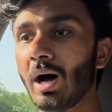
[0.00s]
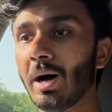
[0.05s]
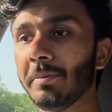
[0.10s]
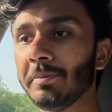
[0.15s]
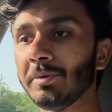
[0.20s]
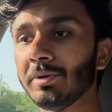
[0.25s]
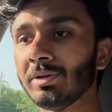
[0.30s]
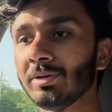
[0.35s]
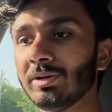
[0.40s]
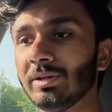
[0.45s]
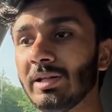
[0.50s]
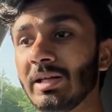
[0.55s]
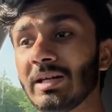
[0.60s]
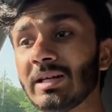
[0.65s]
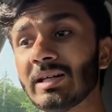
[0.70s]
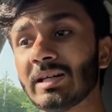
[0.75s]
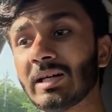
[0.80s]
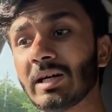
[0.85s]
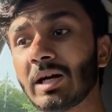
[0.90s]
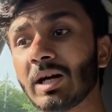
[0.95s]
अब
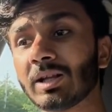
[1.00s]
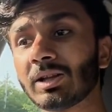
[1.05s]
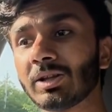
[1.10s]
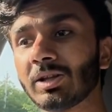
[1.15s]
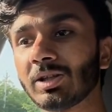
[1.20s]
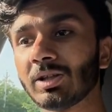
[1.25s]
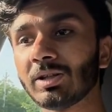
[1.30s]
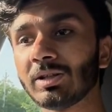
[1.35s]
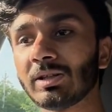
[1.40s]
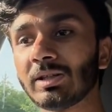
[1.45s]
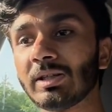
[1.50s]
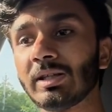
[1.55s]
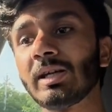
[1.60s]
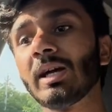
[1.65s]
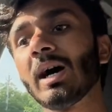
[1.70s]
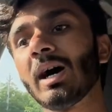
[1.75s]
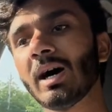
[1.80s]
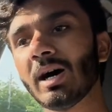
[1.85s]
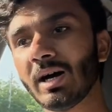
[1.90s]
दिक्कत क्या